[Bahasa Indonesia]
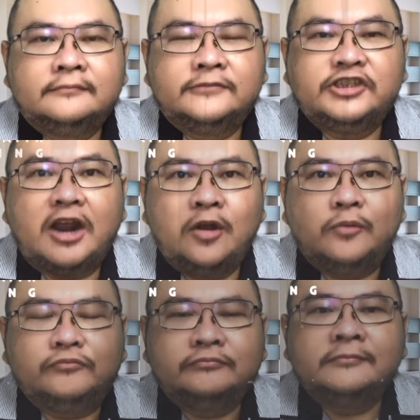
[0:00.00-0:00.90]

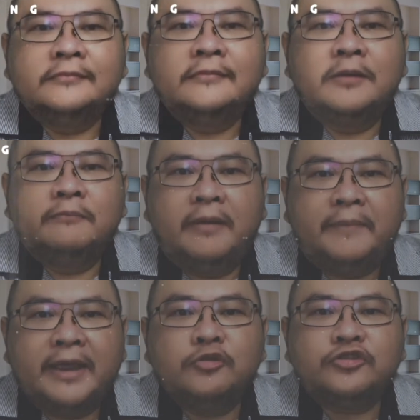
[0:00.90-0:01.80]
Shalom.
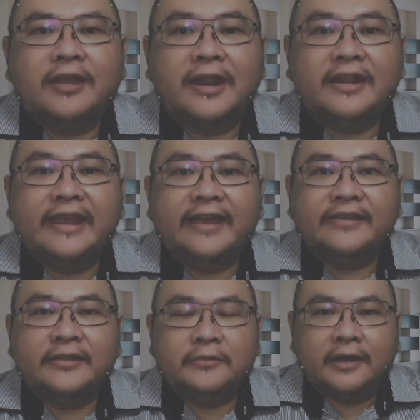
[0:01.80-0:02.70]
Bapak Ibu Saudara yang
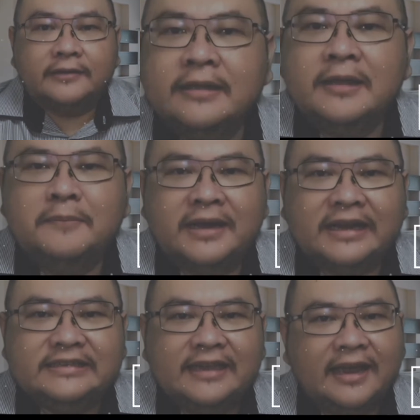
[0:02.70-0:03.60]
dikasih Tuhan,
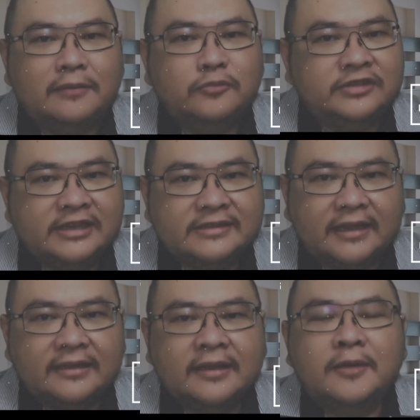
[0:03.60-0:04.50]
mengerjakan
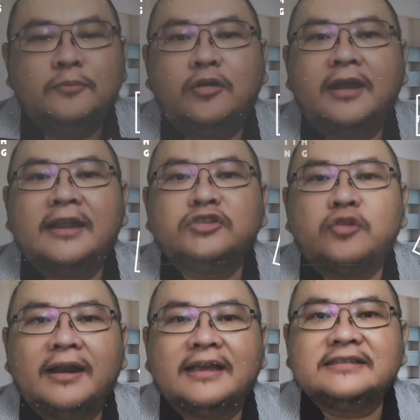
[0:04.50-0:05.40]
mukjizat bukanlah
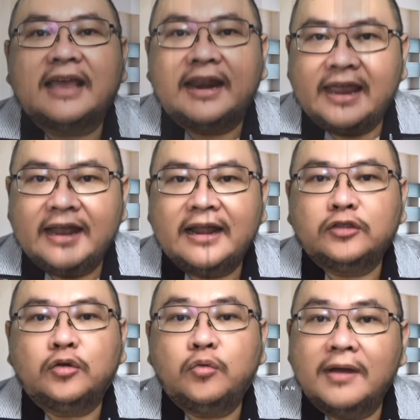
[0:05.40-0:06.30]
soal kesalehan
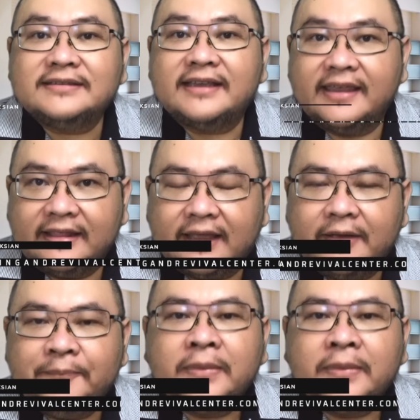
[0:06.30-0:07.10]
atau kuasa kita,